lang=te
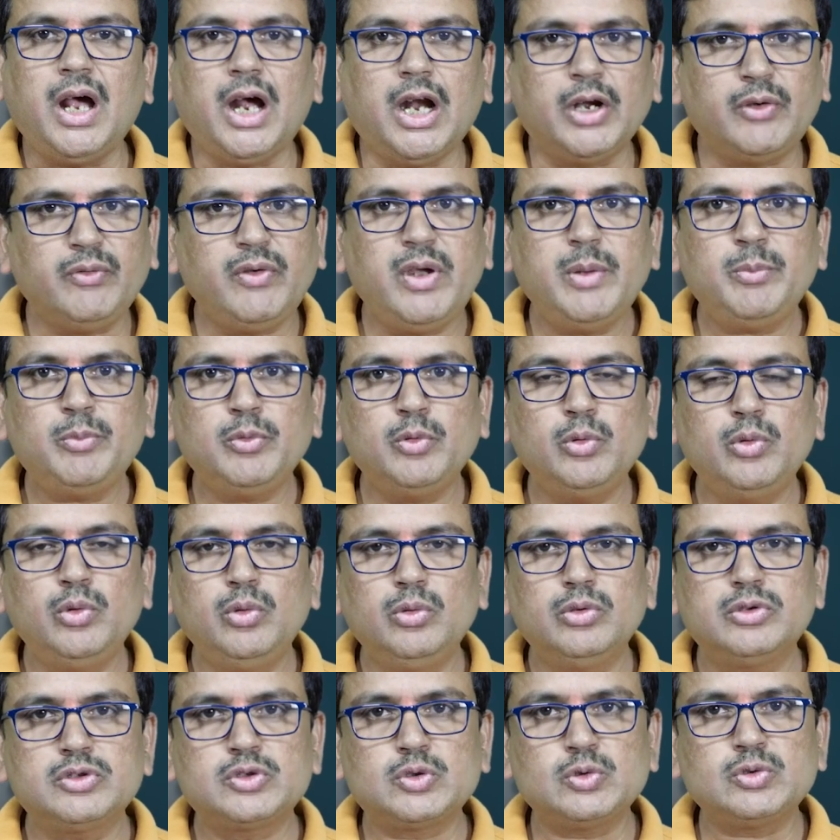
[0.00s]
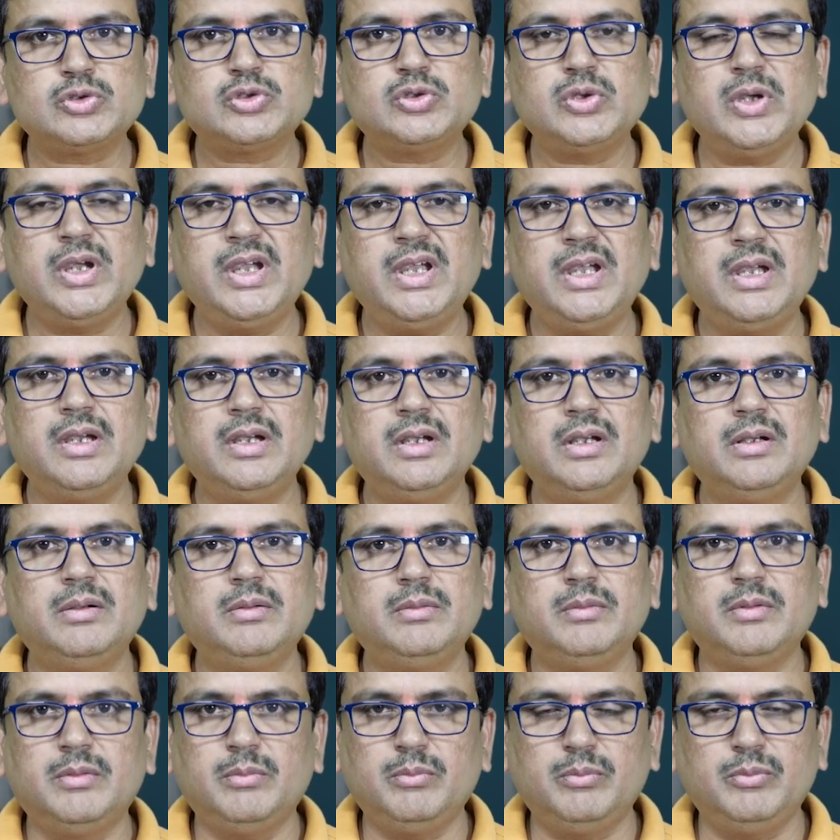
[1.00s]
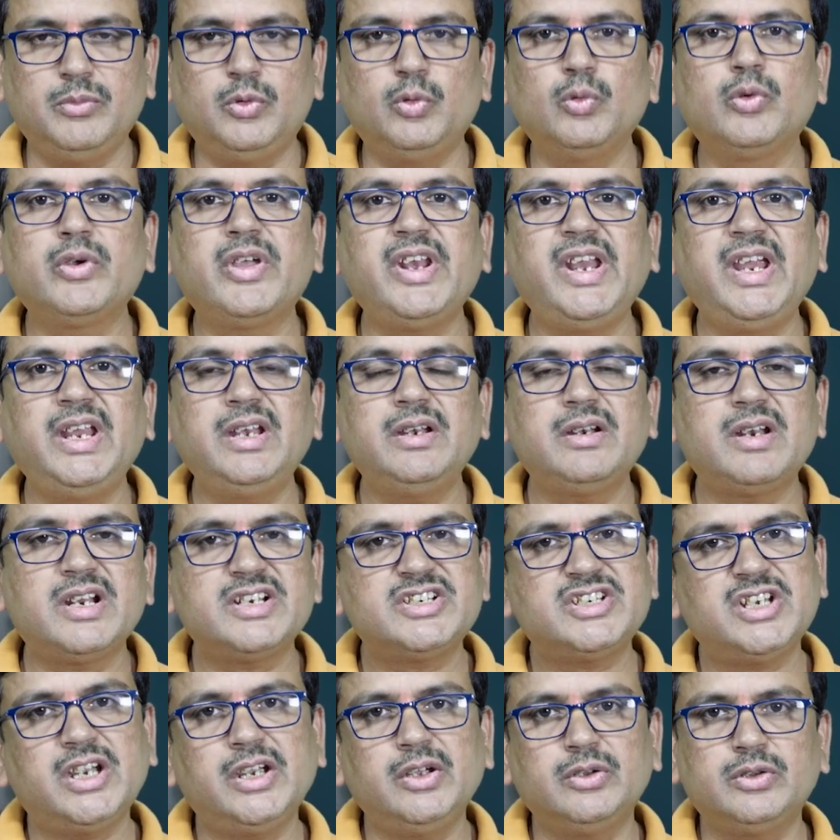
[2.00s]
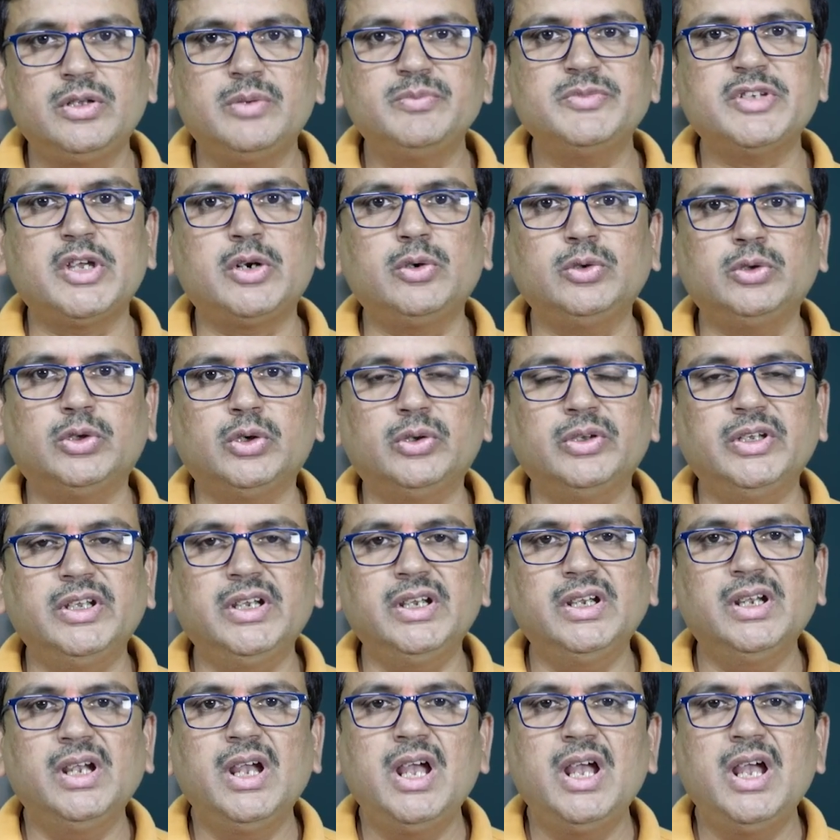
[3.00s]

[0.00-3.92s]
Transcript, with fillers: అటువైపు చూస్తే ఉక్రెయిన్ రష్యా యుద్ధం జరుగుతోంది